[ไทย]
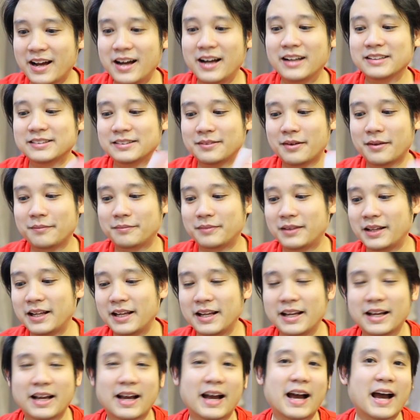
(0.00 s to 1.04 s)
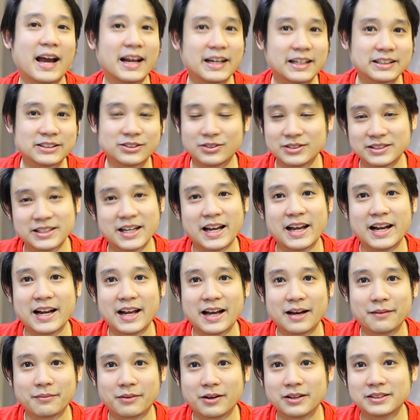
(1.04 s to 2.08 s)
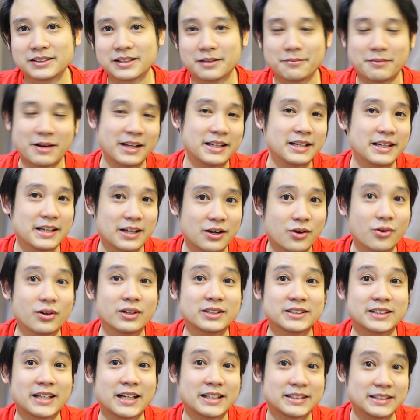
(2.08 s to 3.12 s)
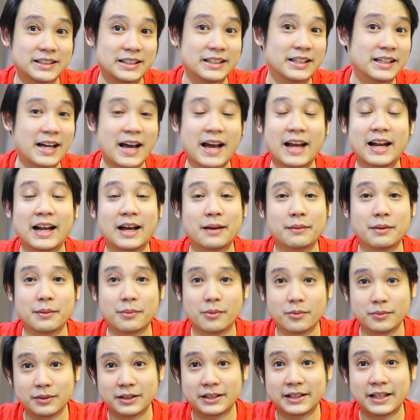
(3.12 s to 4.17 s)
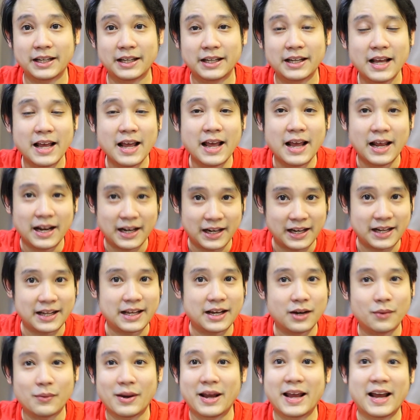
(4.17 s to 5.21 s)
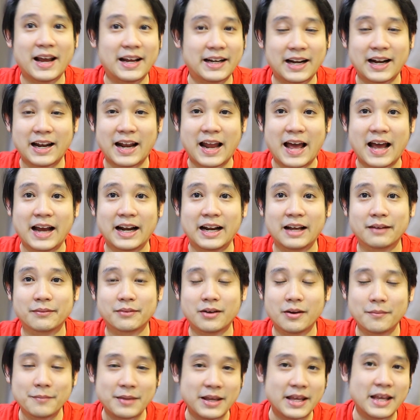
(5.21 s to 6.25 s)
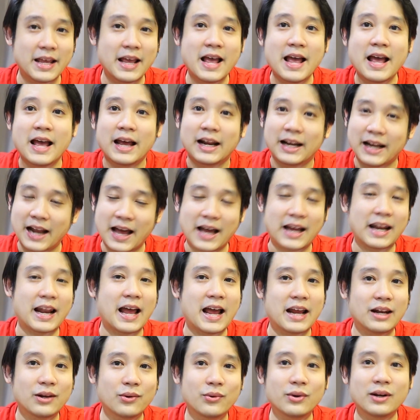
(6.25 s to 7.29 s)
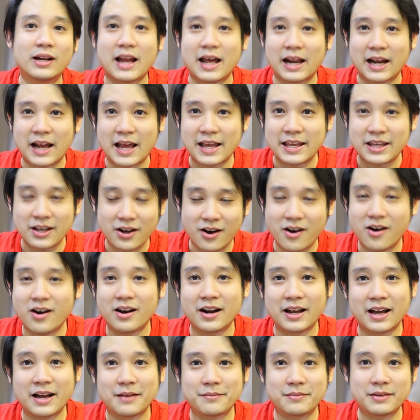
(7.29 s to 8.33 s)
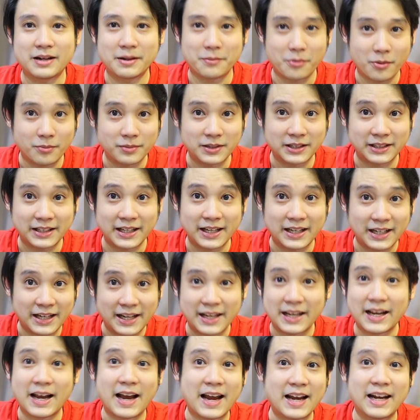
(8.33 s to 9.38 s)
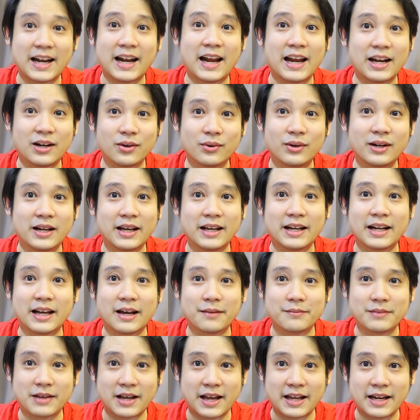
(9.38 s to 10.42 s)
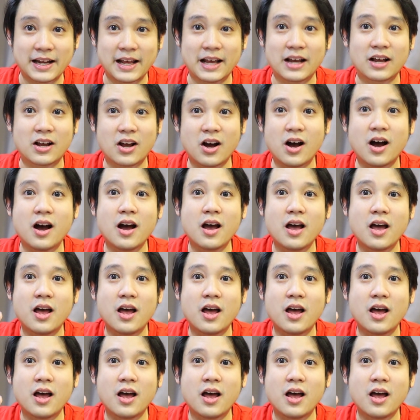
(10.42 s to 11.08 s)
ก็สำหรับที่ใครที่สนใจนะครับก็สามารถที่จะกดสั่งซื้อกันได้นะครับเดี๋ยวผมจะทิ้งลิงก์เอาไว้ให้ด้านล่างนะครับก็มีหลากหลายรุ่นหลากหลายยี่ห้อนะครับเดี๋ยวผมจะทิ้งลิงก์ให้หลายๆรุ่นเลยนะครับยังไงเนี่ยก็